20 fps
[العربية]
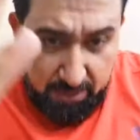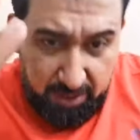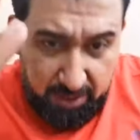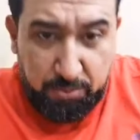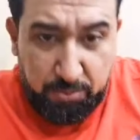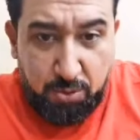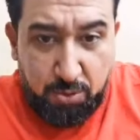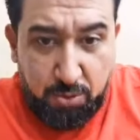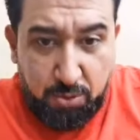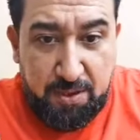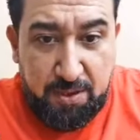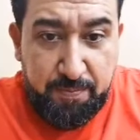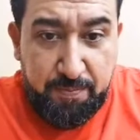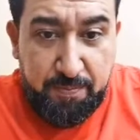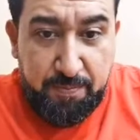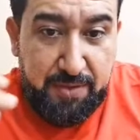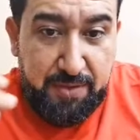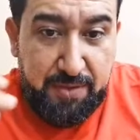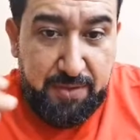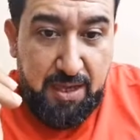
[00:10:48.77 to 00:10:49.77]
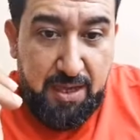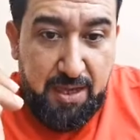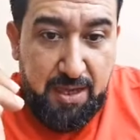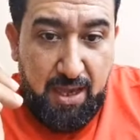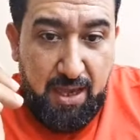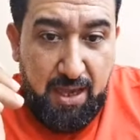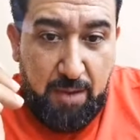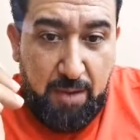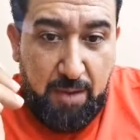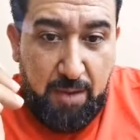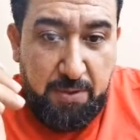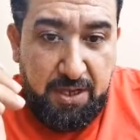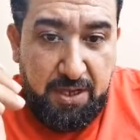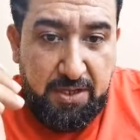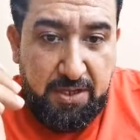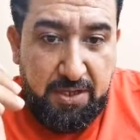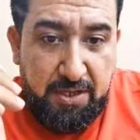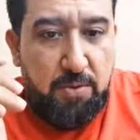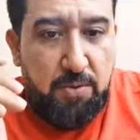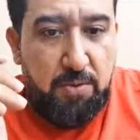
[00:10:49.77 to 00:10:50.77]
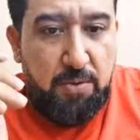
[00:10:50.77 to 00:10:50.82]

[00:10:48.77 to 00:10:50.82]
ارتبطوا بيه هل ممكن